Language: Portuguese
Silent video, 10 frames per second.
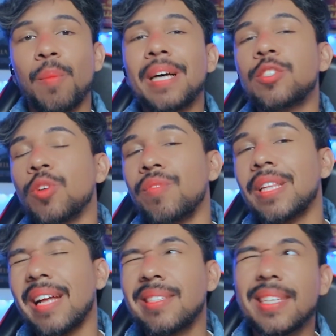umas
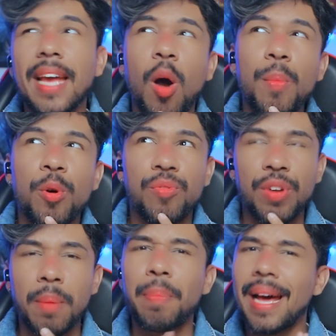novidades que, ao meu
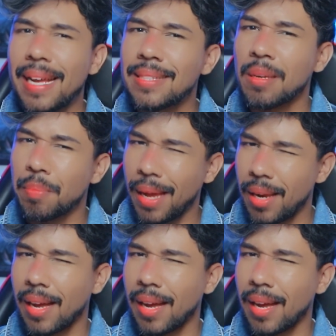ver, parecem bem